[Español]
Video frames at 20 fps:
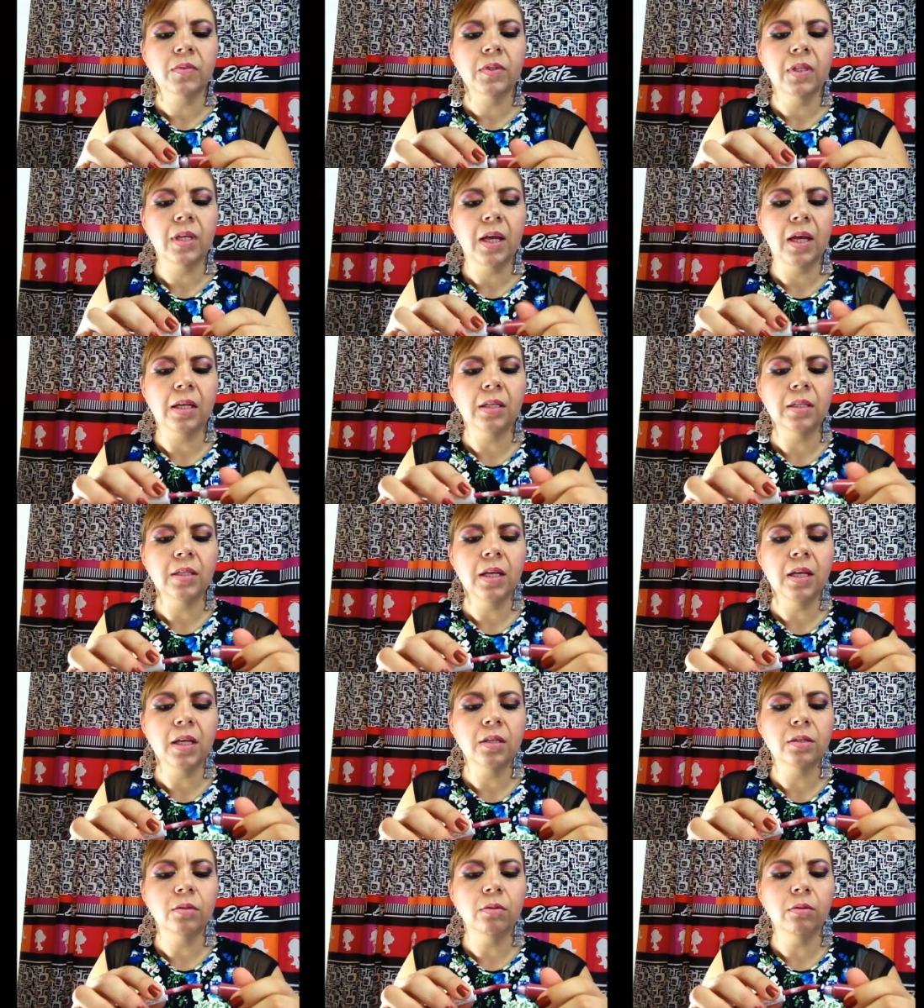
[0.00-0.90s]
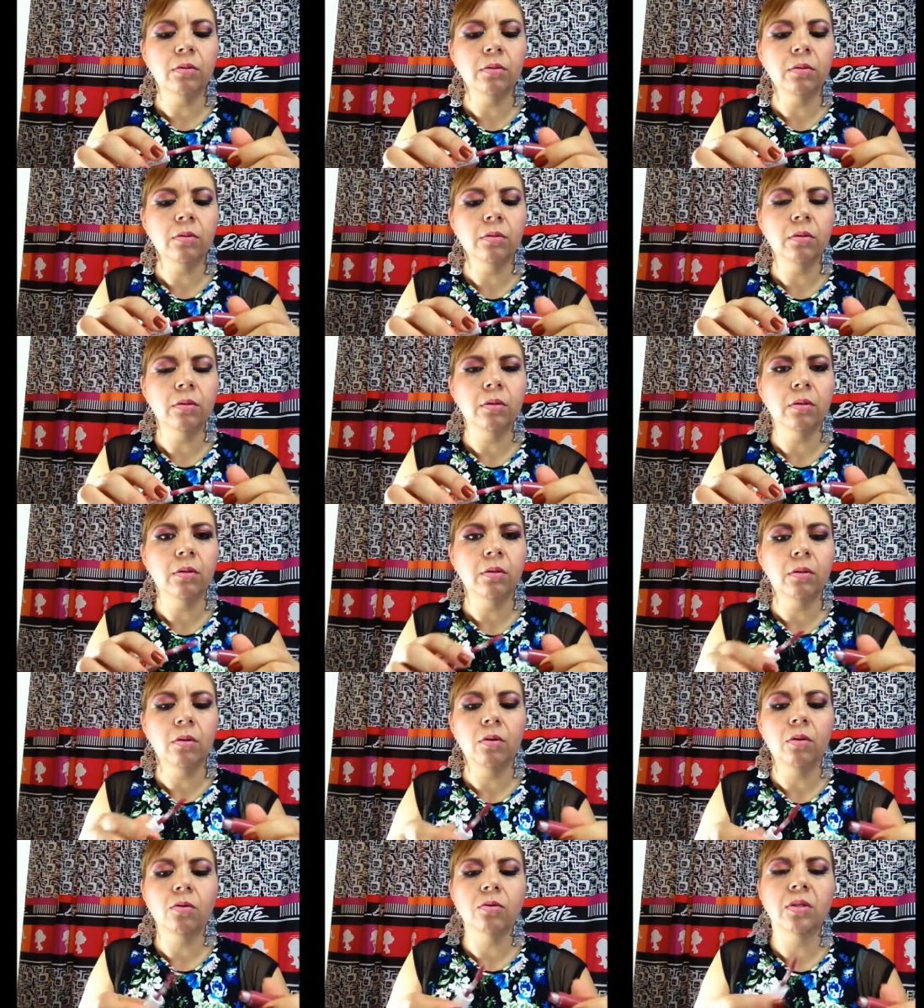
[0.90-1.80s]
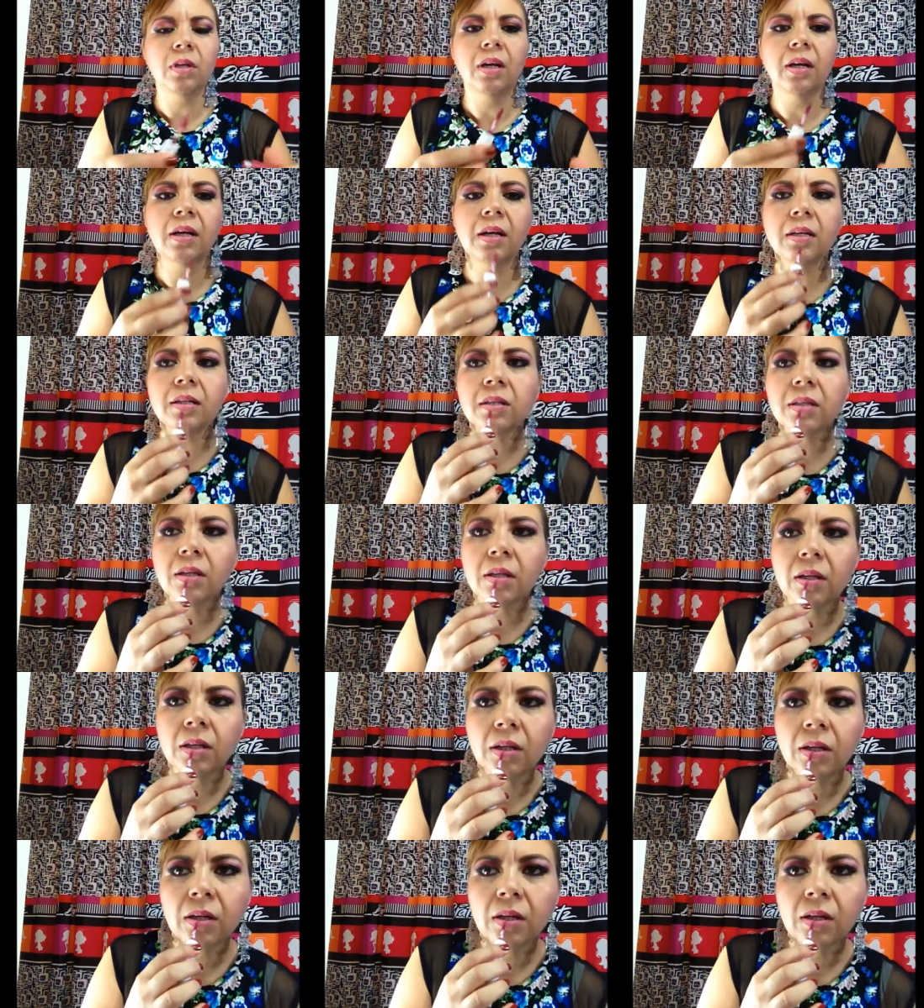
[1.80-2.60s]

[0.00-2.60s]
Se hace esto, lo sacas